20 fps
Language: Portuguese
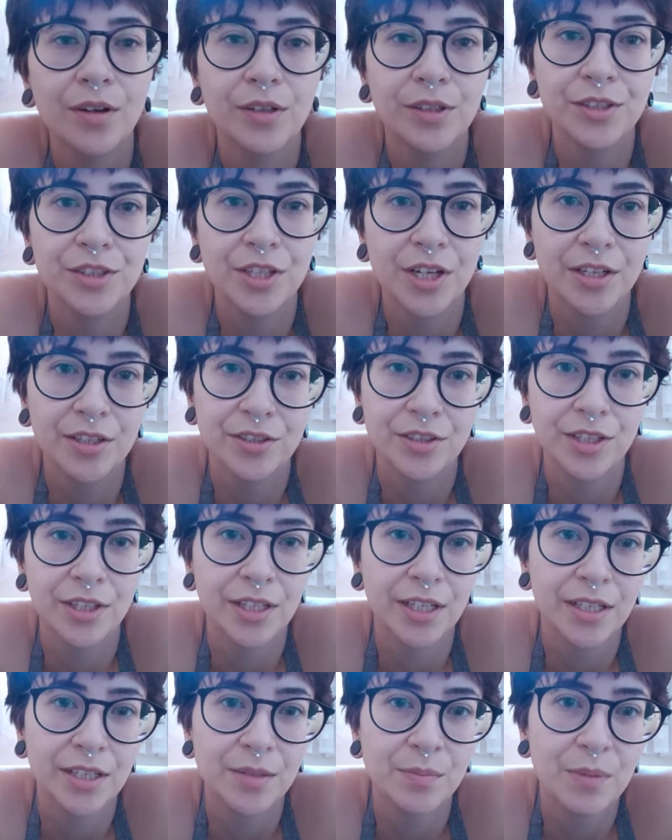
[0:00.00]
Oi, gente,
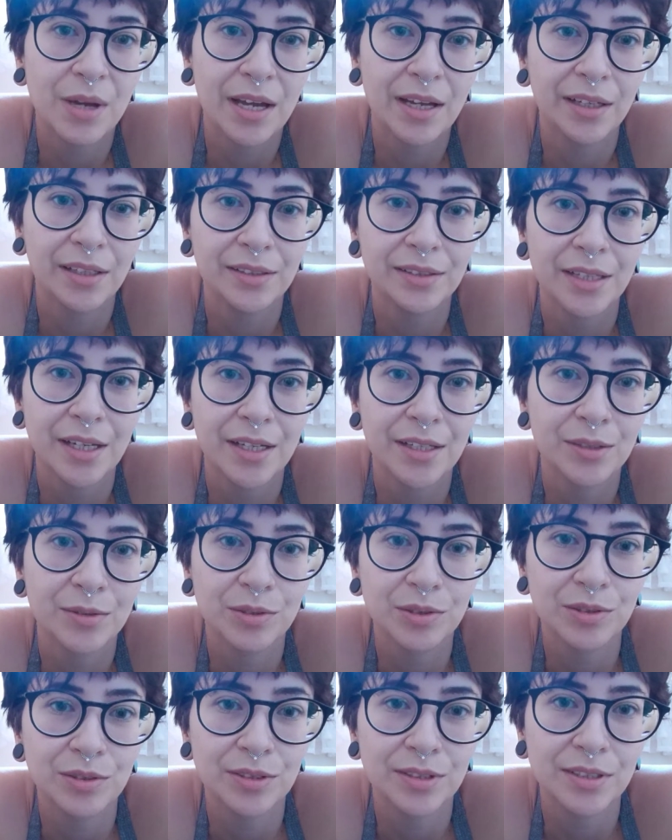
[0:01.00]
aqui é DBR
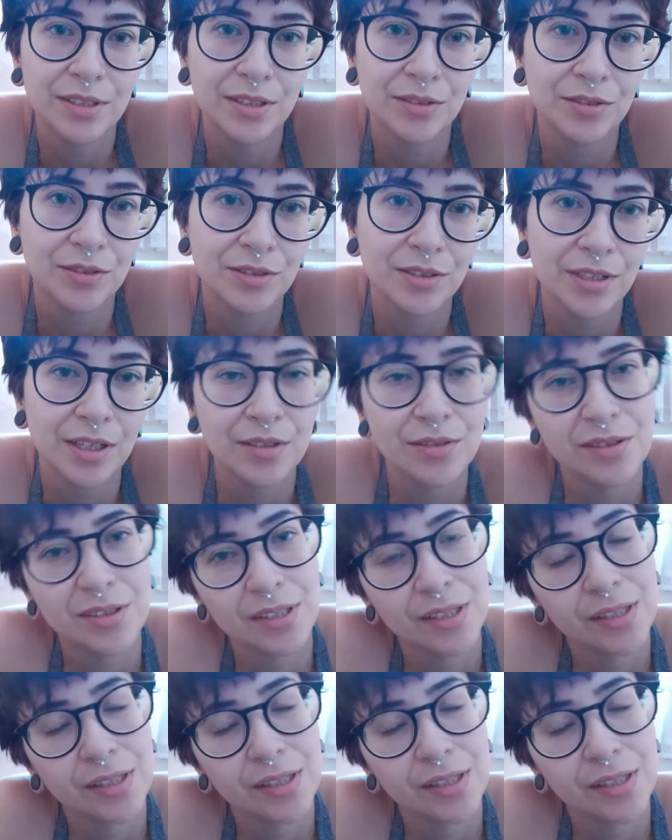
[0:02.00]
Neco, sou de São José dos